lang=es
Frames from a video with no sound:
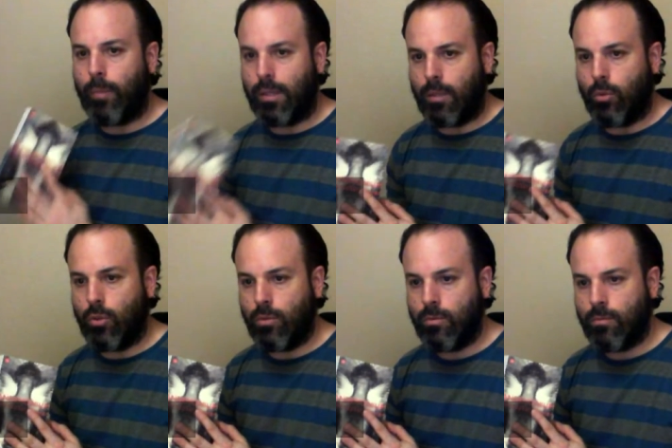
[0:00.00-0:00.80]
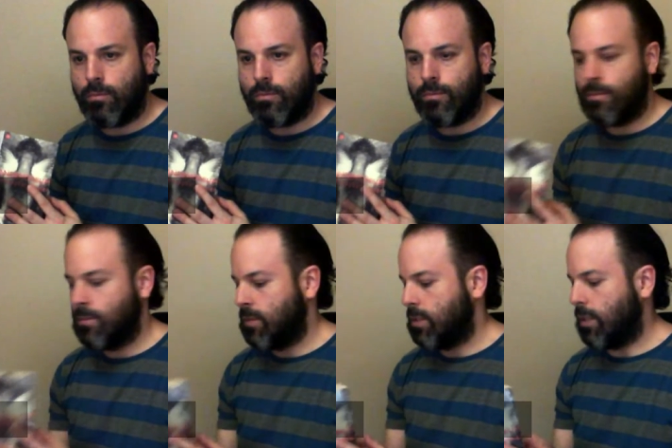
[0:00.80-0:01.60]
Pandemonium.
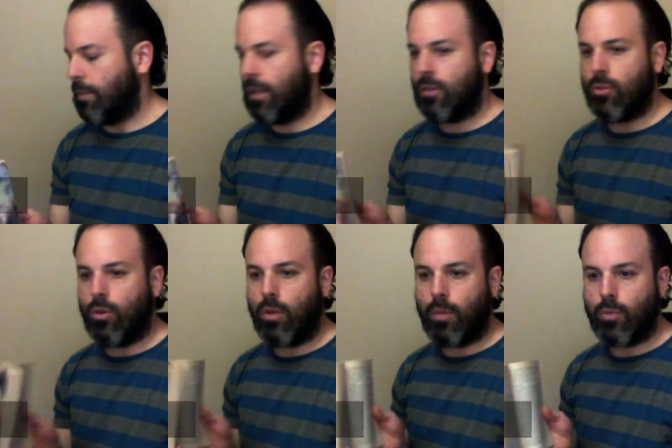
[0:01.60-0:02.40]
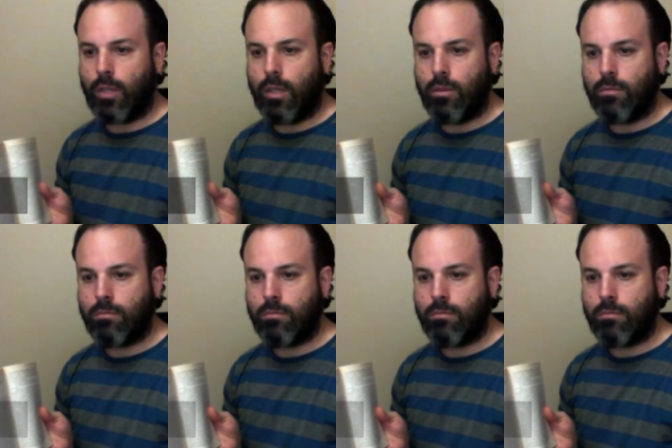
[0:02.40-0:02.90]
Ya miren todo lo que hemos leído.